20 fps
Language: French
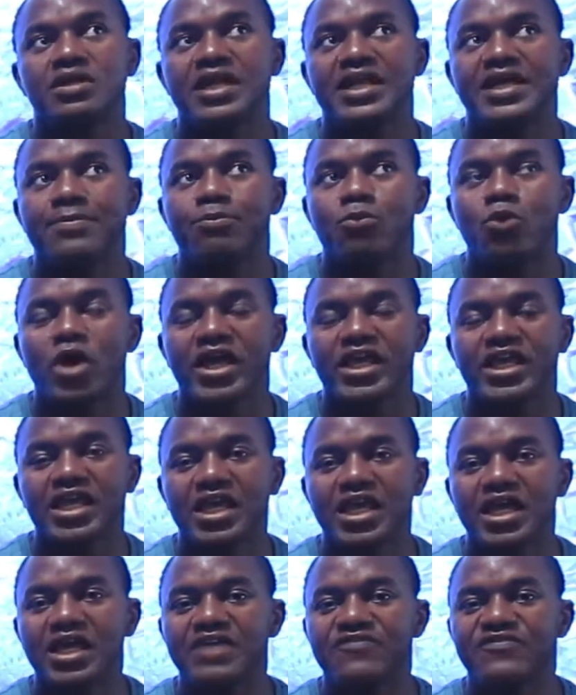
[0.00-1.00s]

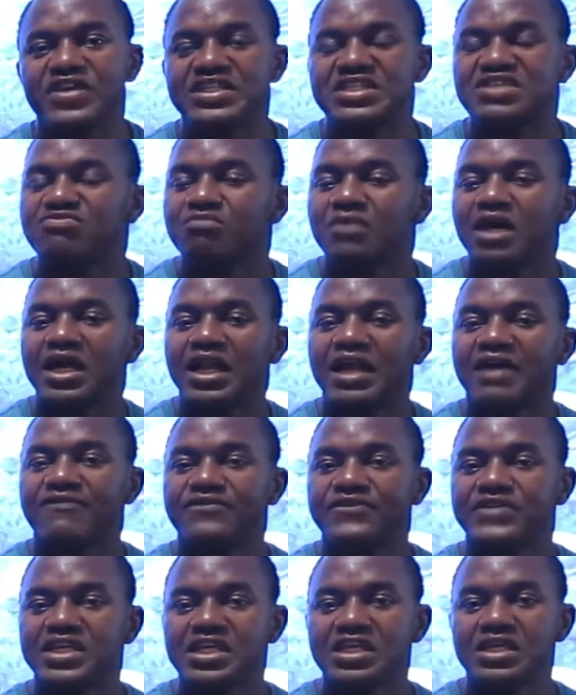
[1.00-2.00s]
moyens, effectivement la
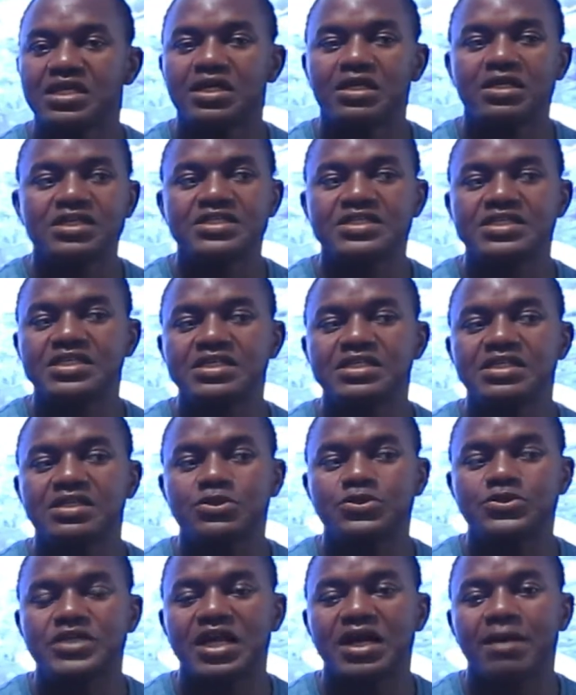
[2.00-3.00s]
vie ici
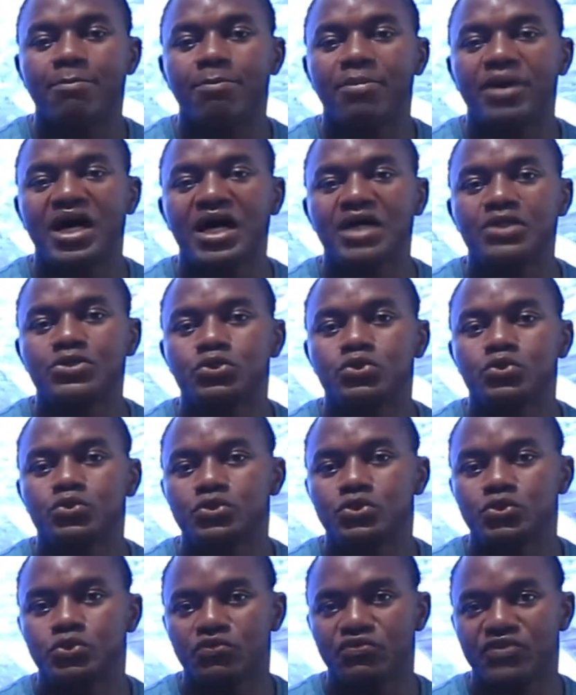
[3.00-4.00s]
ne sera pas du tout,
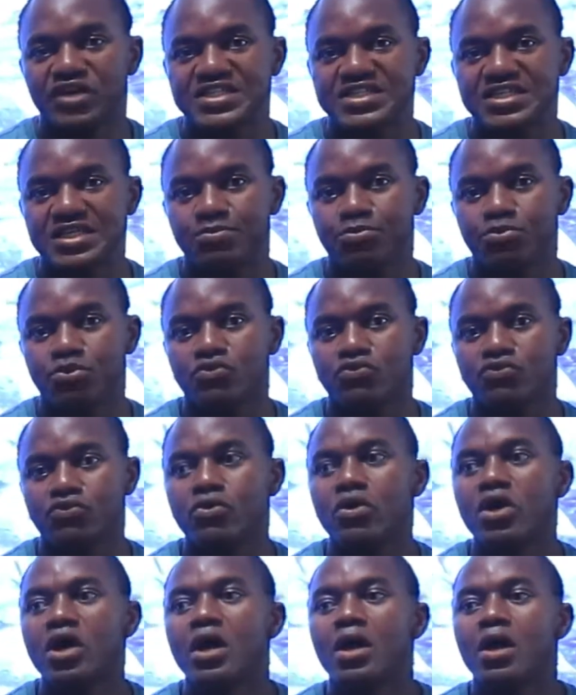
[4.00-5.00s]
du tout facile pour vous.
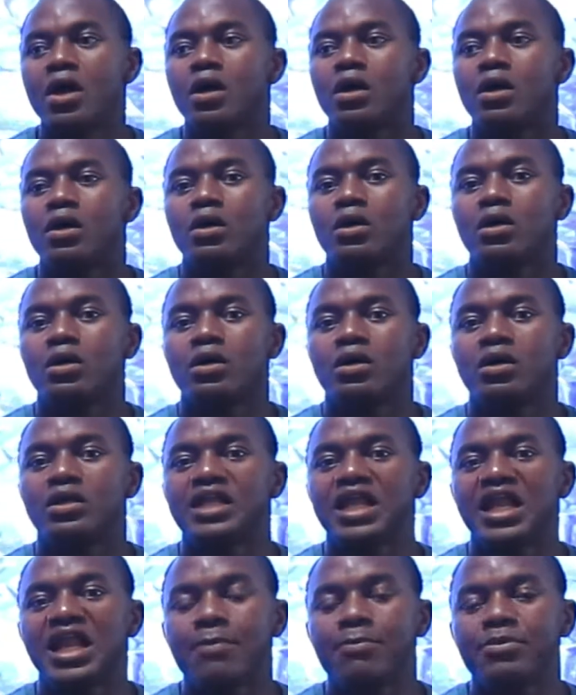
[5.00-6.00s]
Euh,
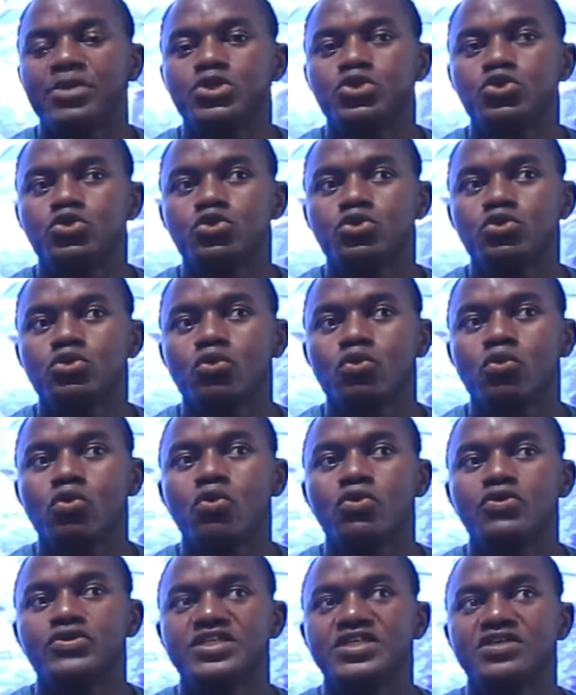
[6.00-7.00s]
dans la mesure
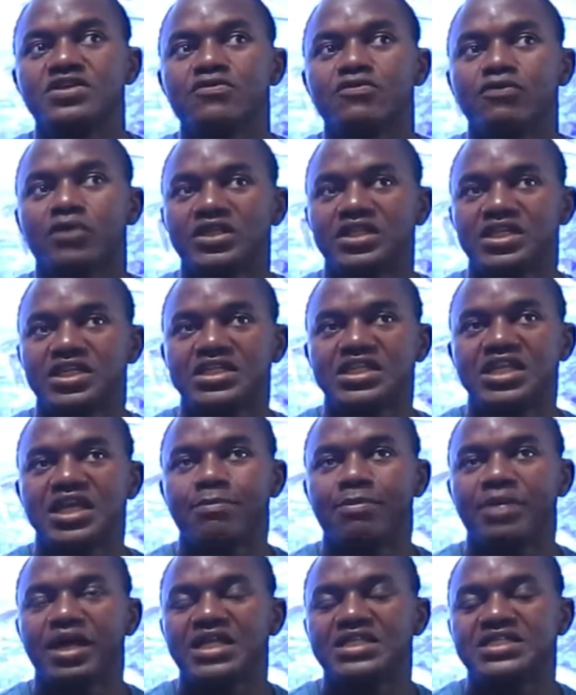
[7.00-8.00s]
où si votre idée
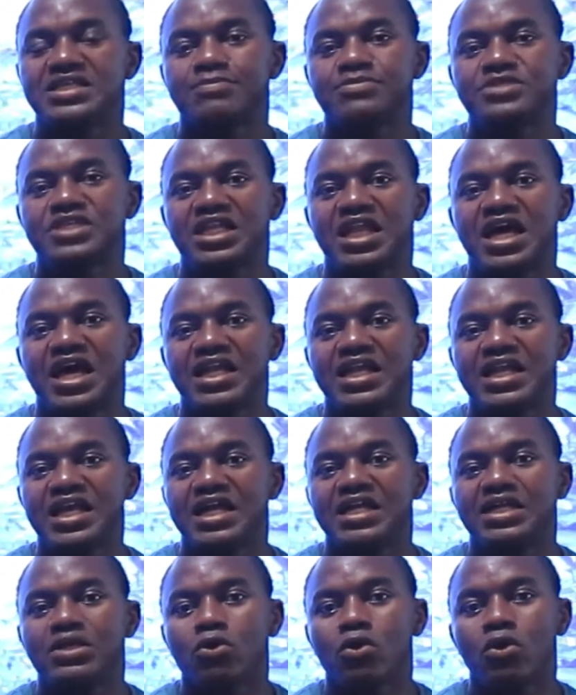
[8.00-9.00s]
par exemple c'est d'aller à
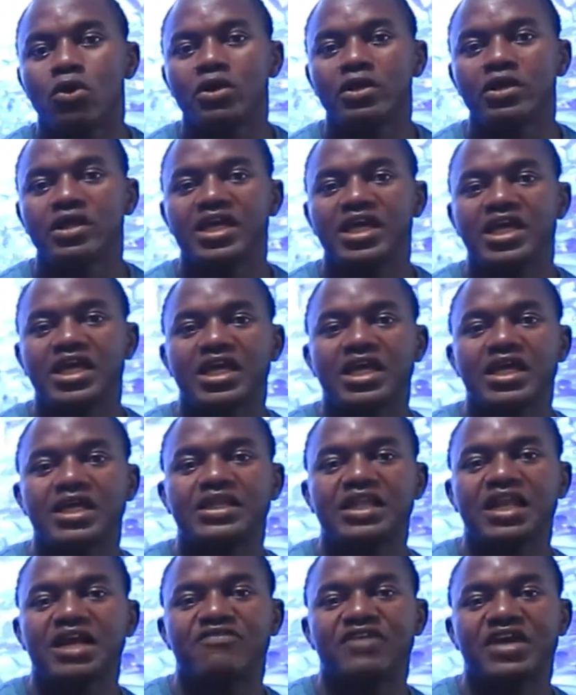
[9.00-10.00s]
l'école et
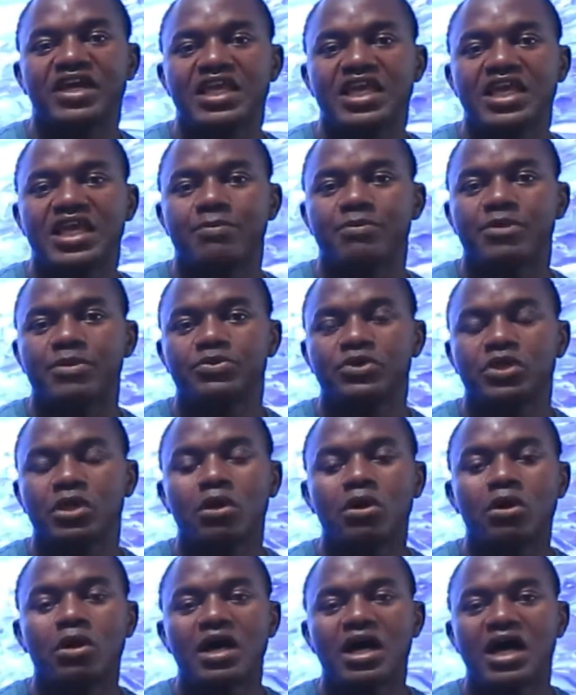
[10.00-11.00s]
travailler en même temps.
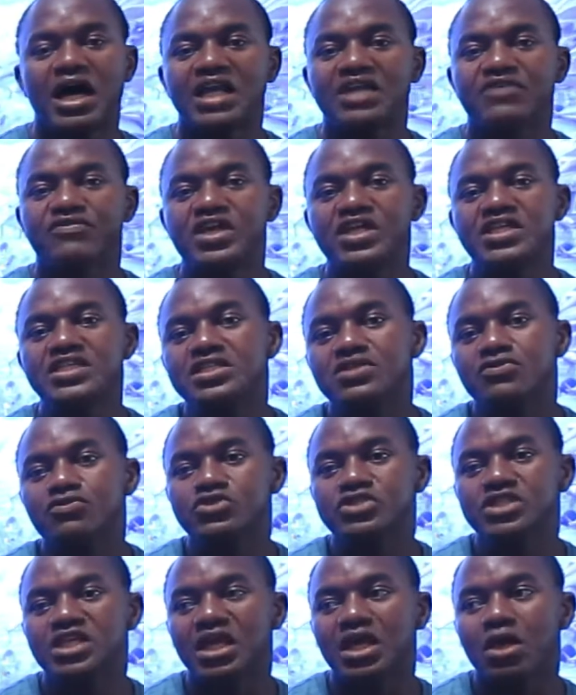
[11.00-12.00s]
Arrivé ici, vous
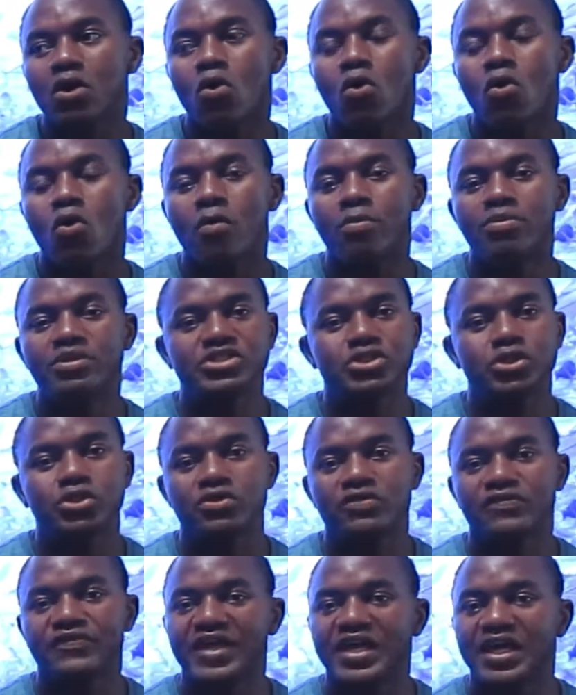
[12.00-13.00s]
serez obligé
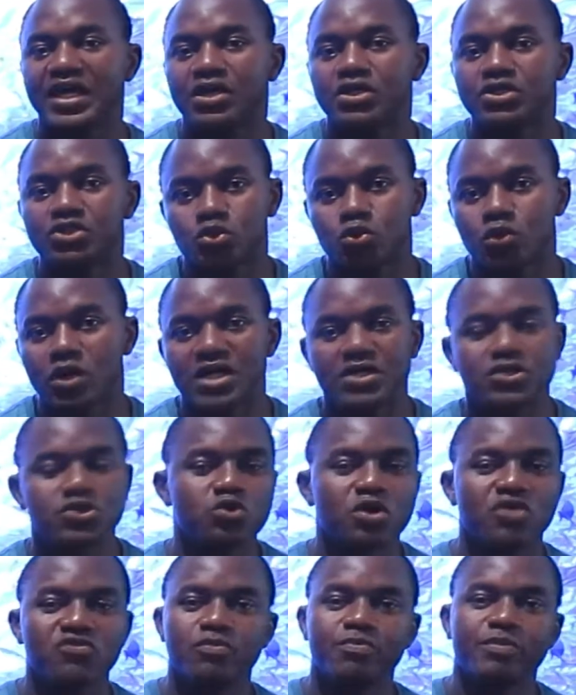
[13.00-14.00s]
de faire un choix.
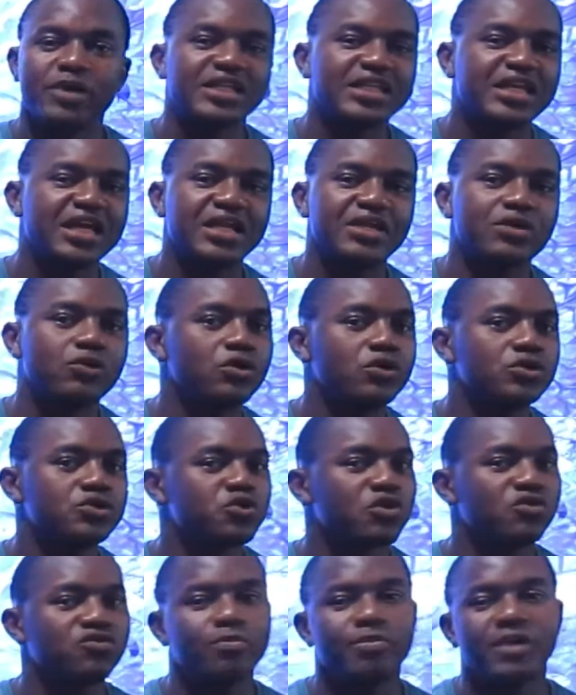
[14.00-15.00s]
Soit vous partez à l'école,
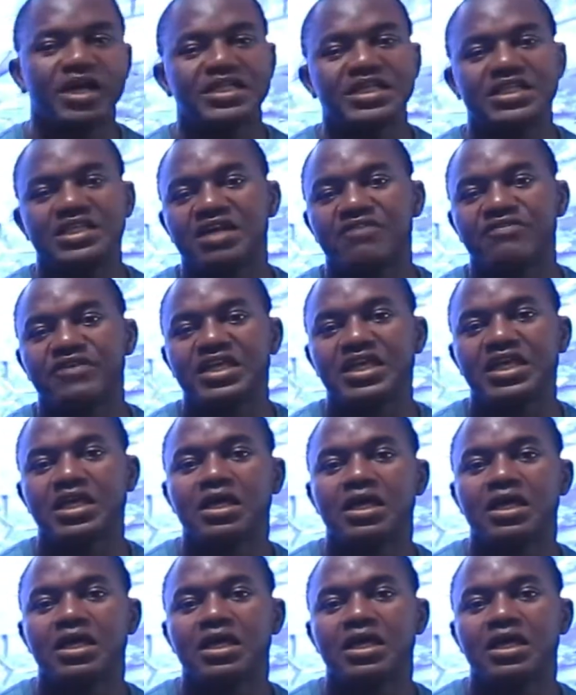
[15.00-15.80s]
soit vous partez travailler.